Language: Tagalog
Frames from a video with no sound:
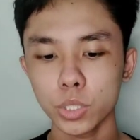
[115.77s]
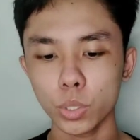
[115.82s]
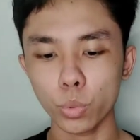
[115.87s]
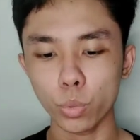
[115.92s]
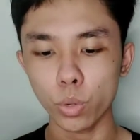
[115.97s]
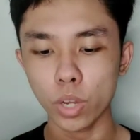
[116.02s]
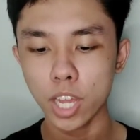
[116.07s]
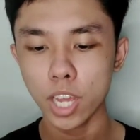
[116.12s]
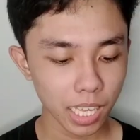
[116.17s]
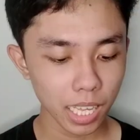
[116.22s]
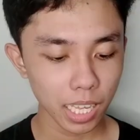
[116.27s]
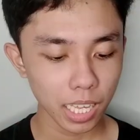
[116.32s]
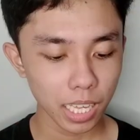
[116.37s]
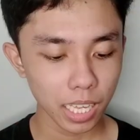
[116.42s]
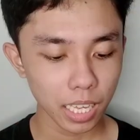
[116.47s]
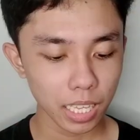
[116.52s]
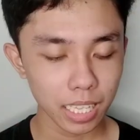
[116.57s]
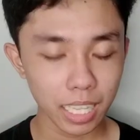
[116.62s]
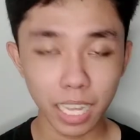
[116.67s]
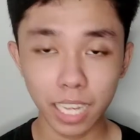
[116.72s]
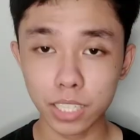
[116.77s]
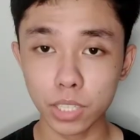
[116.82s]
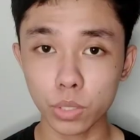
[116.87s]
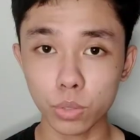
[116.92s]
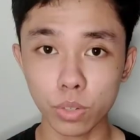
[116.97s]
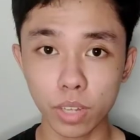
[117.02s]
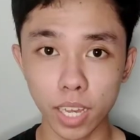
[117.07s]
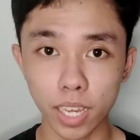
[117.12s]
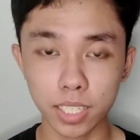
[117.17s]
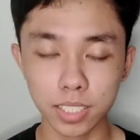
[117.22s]
So, lahat
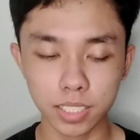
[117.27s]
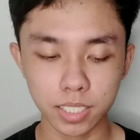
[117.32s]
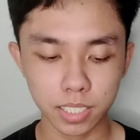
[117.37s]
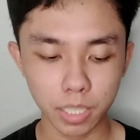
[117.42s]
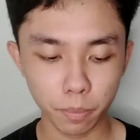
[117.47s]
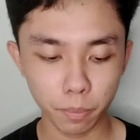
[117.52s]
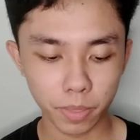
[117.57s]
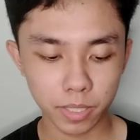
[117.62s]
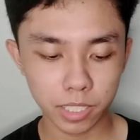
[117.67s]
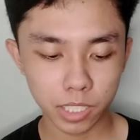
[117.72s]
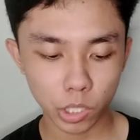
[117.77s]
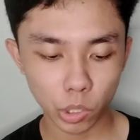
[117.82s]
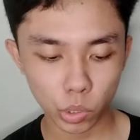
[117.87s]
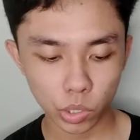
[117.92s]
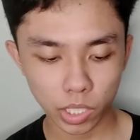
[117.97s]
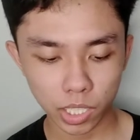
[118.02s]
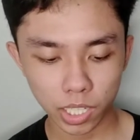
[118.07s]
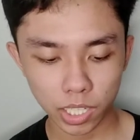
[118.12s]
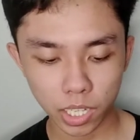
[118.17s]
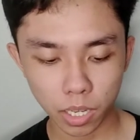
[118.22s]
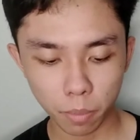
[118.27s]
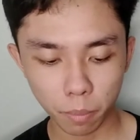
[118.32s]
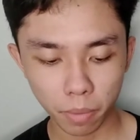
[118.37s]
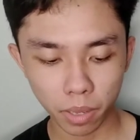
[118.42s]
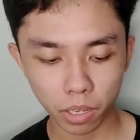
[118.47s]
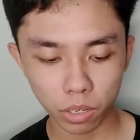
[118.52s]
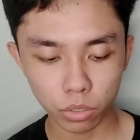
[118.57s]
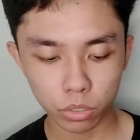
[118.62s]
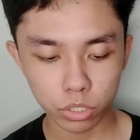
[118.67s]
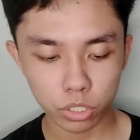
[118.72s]
to guys, napansin ko talagang
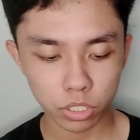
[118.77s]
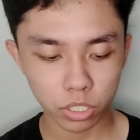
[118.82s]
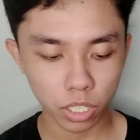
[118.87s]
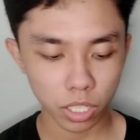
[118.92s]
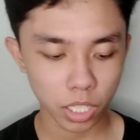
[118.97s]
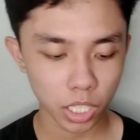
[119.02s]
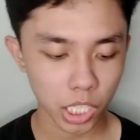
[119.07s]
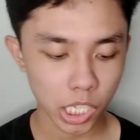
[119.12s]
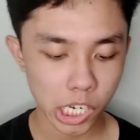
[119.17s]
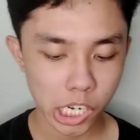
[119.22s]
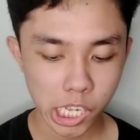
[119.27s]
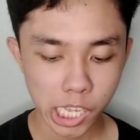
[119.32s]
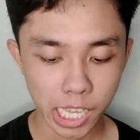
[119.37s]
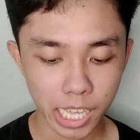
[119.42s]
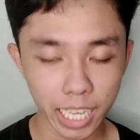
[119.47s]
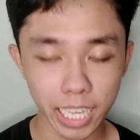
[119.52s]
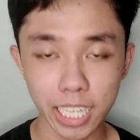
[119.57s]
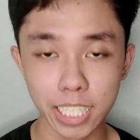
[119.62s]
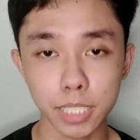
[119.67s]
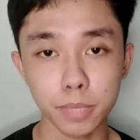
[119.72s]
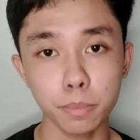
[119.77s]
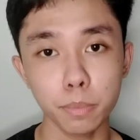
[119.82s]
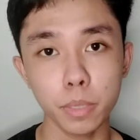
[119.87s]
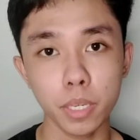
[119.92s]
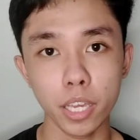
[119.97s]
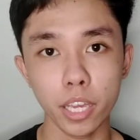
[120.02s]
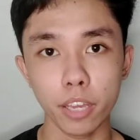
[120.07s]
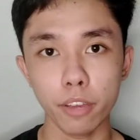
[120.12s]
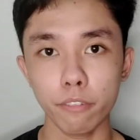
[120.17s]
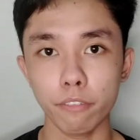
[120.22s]
meron siyang
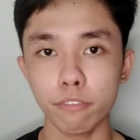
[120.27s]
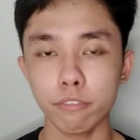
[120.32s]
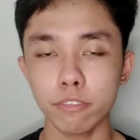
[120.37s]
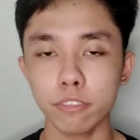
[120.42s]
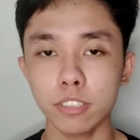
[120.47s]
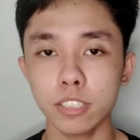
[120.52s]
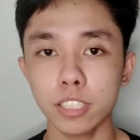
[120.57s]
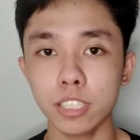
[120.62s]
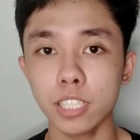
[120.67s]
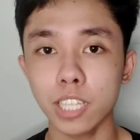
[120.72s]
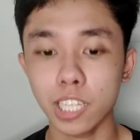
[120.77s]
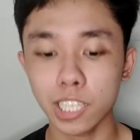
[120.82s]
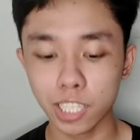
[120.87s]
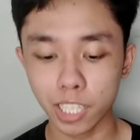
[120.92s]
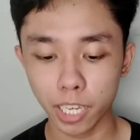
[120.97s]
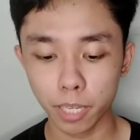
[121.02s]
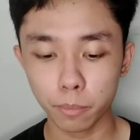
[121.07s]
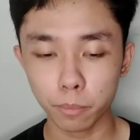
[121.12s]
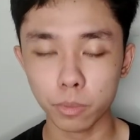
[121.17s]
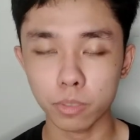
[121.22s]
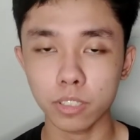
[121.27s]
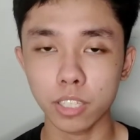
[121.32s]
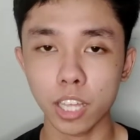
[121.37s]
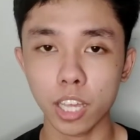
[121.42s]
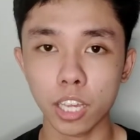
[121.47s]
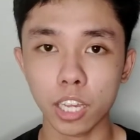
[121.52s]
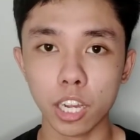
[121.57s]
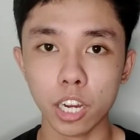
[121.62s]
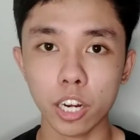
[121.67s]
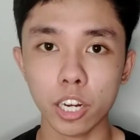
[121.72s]
SPF that can
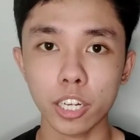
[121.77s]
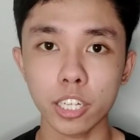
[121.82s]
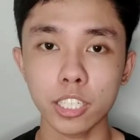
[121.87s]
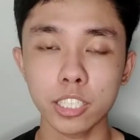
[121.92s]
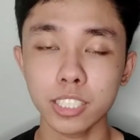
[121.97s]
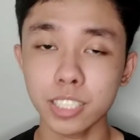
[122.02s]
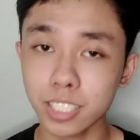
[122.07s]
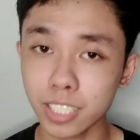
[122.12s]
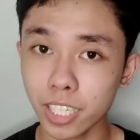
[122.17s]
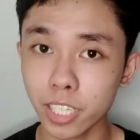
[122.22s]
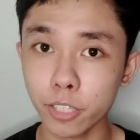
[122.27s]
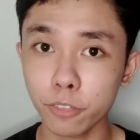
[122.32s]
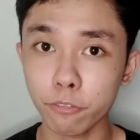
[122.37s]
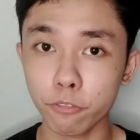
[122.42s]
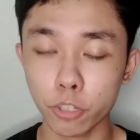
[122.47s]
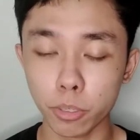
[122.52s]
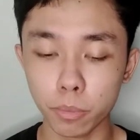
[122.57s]
protect our skin